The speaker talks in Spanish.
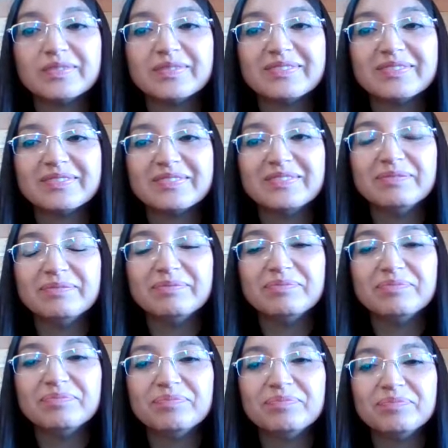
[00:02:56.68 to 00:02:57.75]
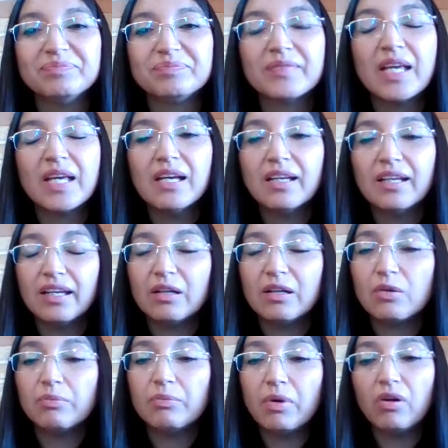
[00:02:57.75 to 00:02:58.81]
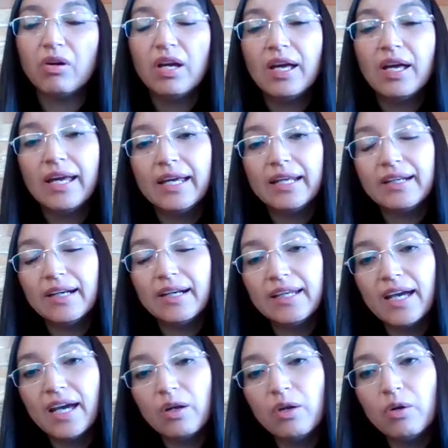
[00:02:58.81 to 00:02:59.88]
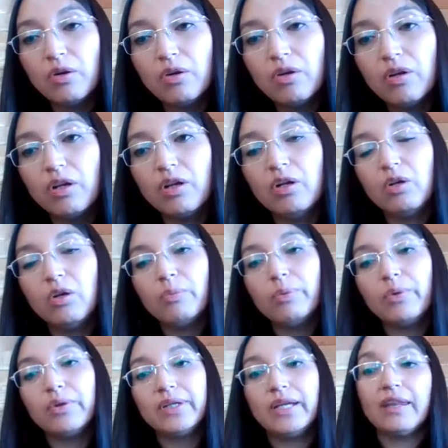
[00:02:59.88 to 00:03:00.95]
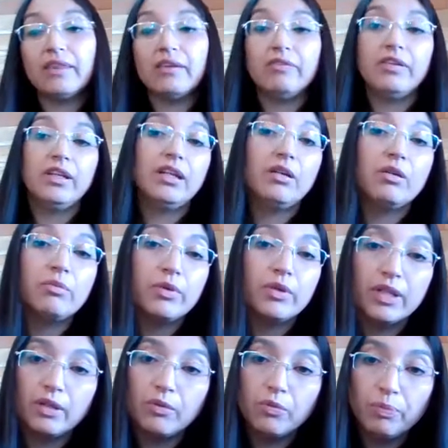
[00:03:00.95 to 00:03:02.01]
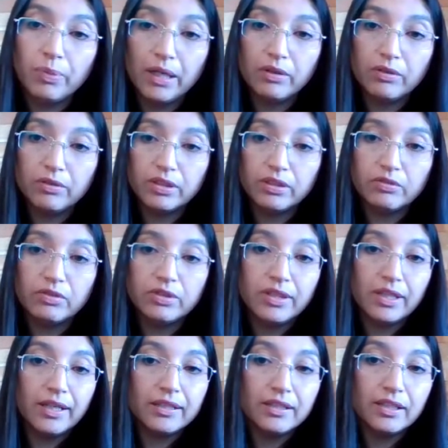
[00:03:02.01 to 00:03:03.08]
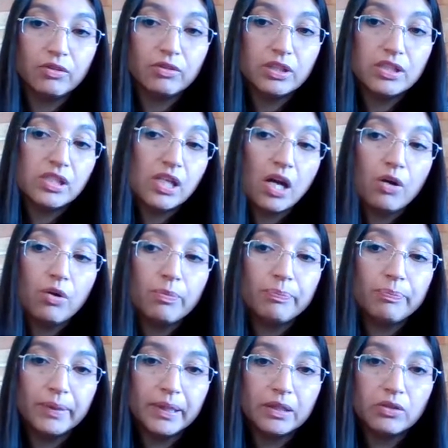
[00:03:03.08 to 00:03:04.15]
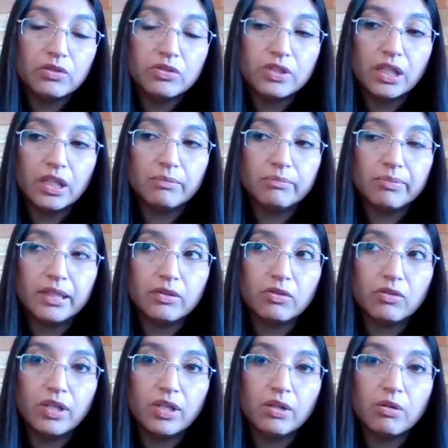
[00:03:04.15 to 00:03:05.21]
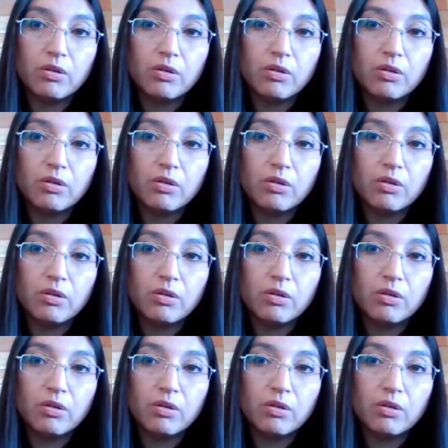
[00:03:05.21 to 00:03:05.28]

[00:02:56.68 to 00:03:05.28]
porque como mm. que cortaba. en realidad lo, lo definir como que un plano que no está categorizado, pero sin embargo es